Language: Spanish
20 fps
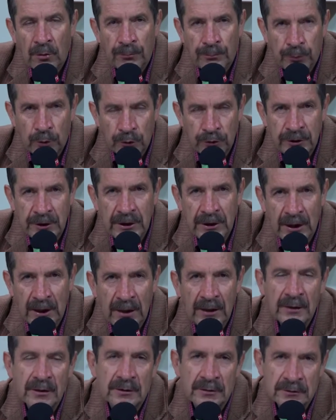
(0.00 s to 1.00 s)

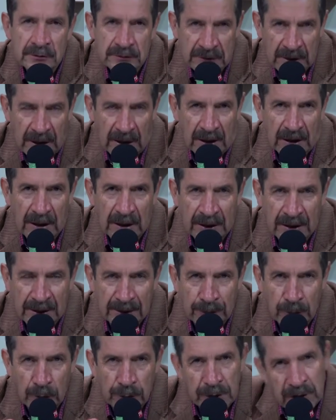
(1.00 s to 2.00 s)
podría ser
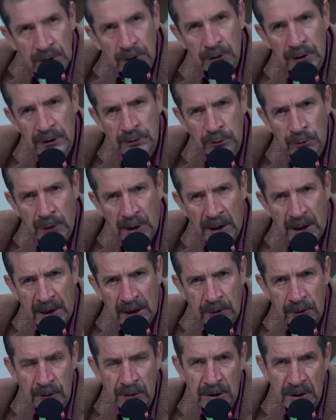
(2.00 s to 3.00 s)
removido de su
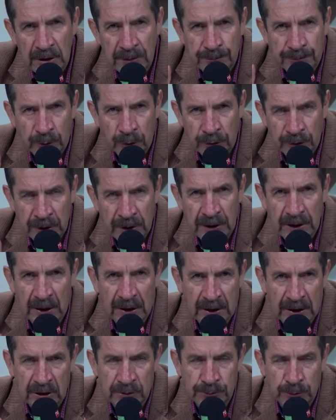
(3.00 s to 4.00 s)
cargo y podría
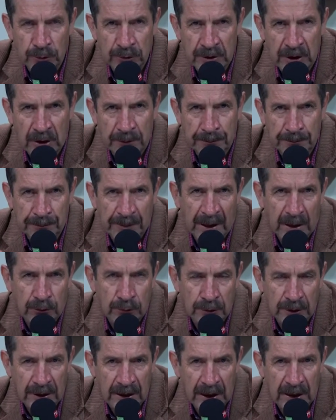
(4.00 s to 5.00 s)
responder
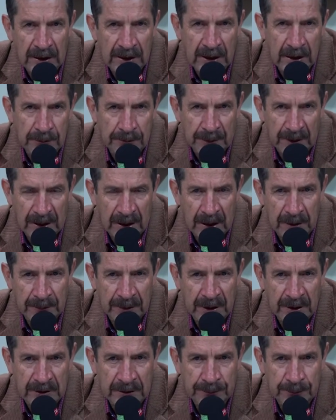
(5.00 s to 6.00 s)
pecuniaria y
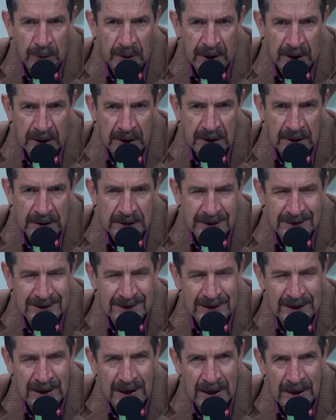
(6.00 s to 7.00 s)
penalmente por aquellas
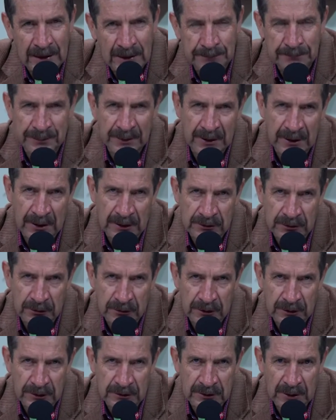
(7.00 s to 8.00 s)

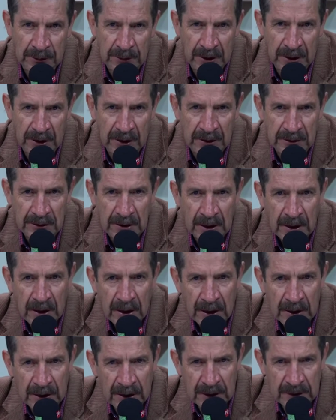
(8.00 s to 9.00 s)
dilapidaciones de bienes
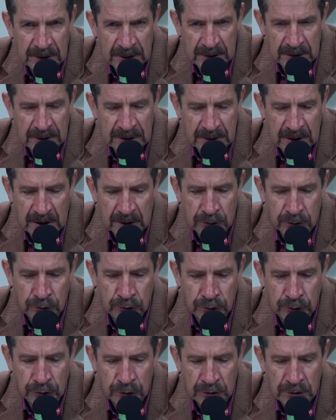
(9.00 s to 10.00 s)
que sin ser
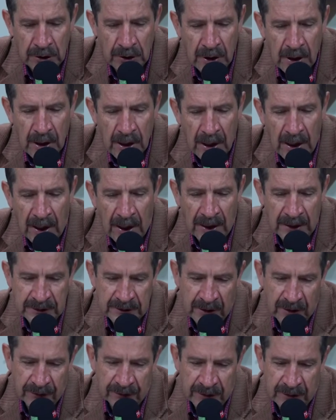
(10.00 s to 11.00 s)
suyos
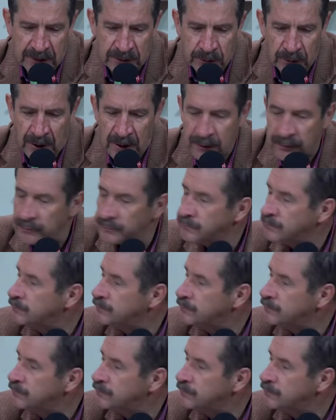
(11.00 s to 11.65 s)
haya efectuado.